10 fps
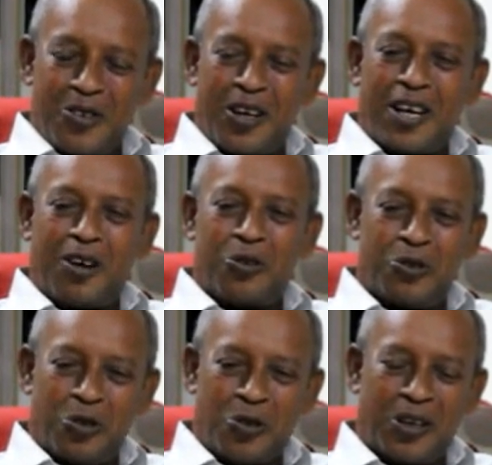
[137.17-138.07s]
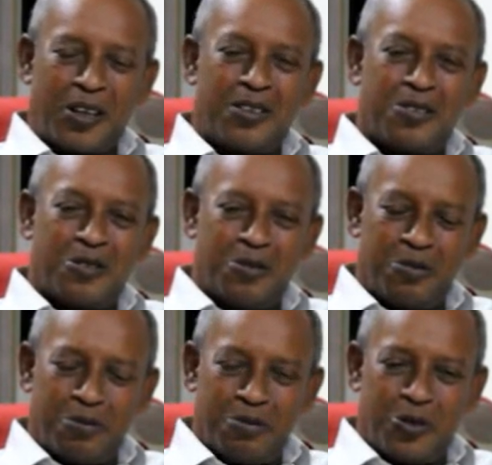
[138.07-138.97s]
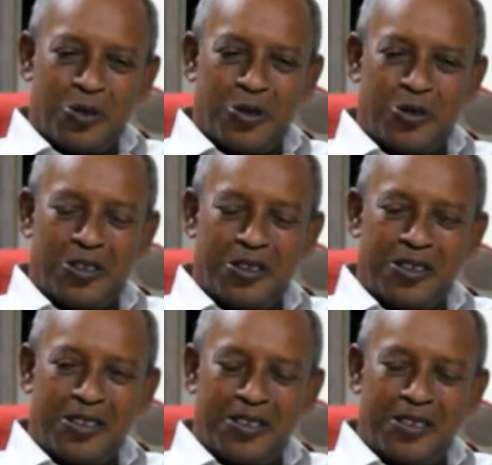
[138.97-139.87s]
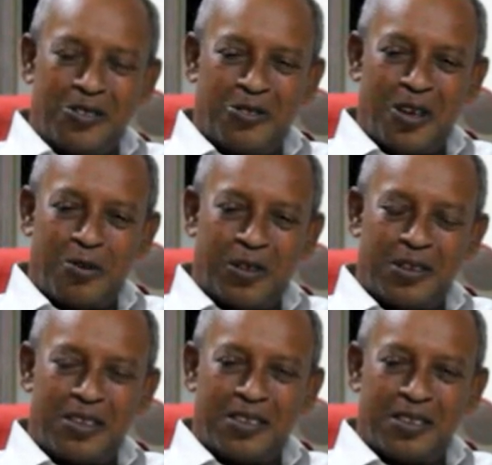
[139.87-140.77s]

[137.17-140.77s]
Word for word: অনেক আনন্দ অনেক মধুর স্মৃতি এগুলো আমাদের